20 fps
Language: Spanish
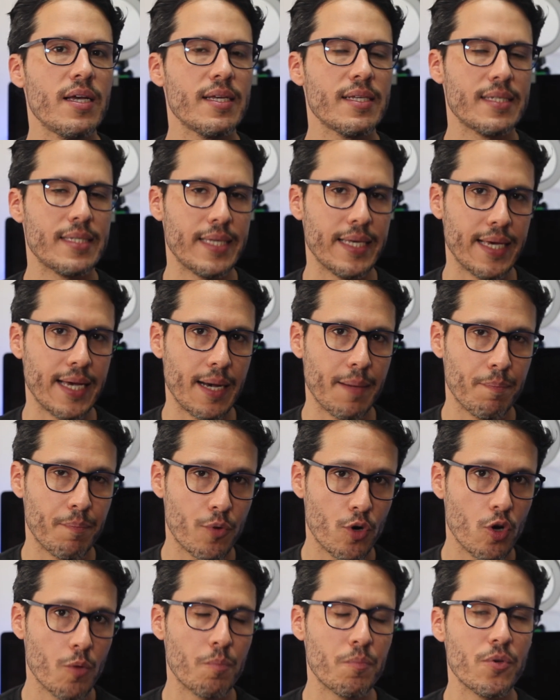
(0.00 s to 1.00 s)
sea
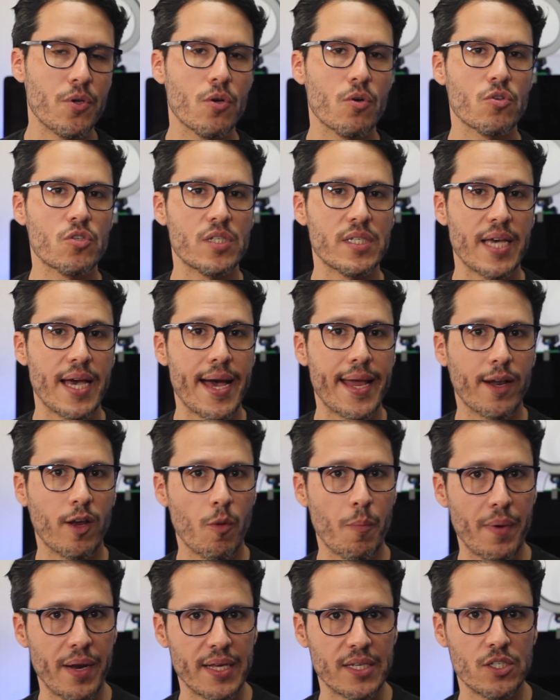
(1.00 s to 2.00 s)
propio, sea de
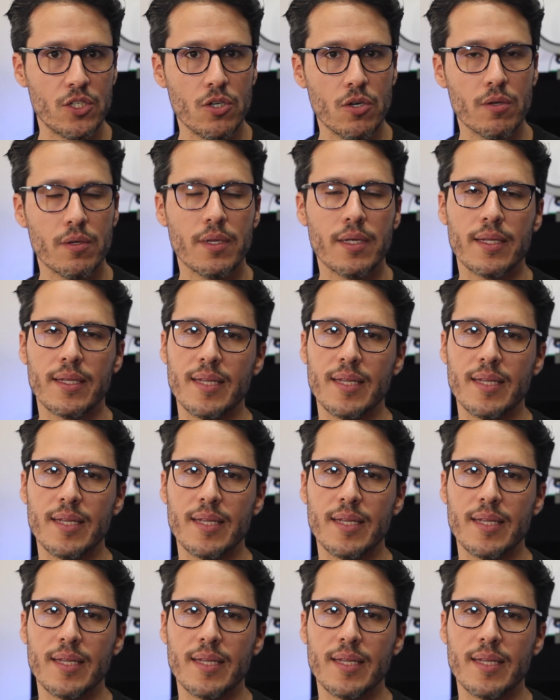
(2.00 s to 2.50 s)
recuperación,